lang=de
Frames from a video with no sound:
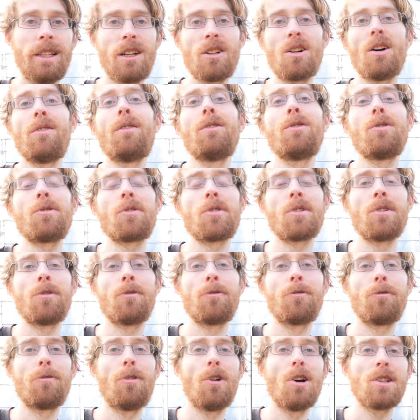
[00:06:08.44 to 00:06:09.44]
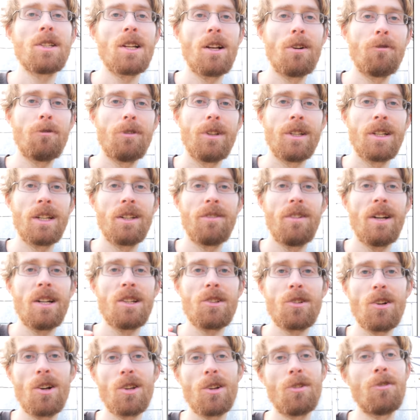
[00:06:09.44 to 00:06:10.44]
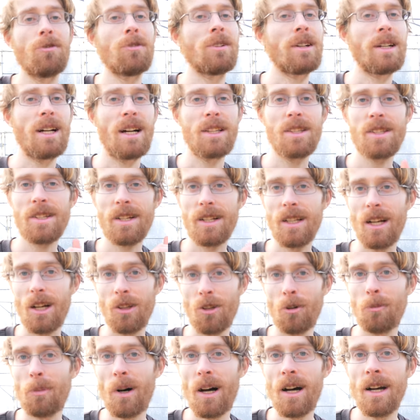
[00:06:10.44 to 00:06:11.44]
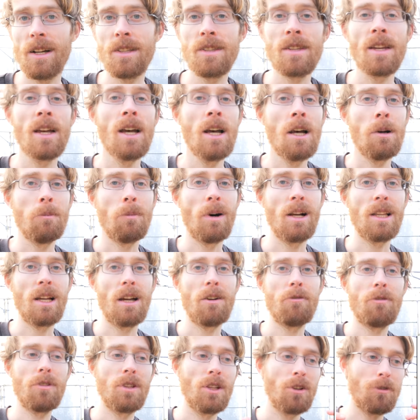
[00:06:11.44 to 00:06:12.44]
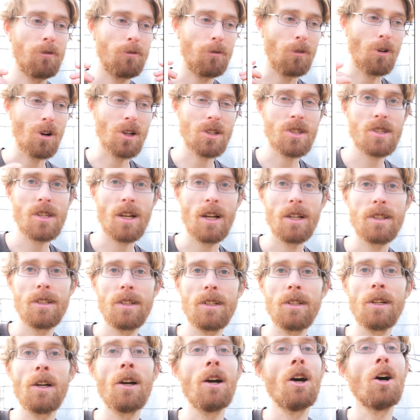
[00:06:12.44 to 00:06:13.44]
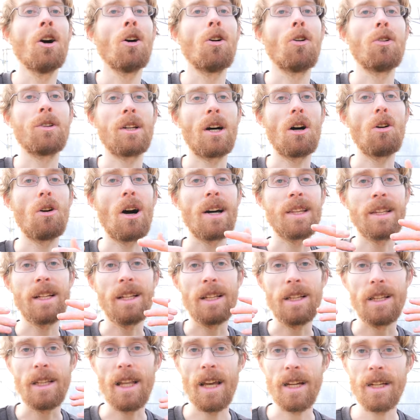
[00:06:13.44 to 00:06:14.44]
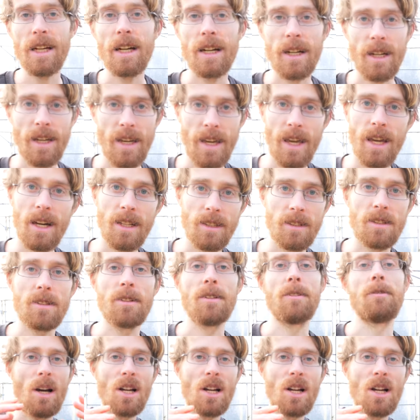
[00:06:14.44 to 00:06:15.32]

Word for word: Dann kommen wir nun zu den Vorteilen von den Und ganz klar Nummer eins, man hat einfach eine vorzeitige und auch eine längere Ernte.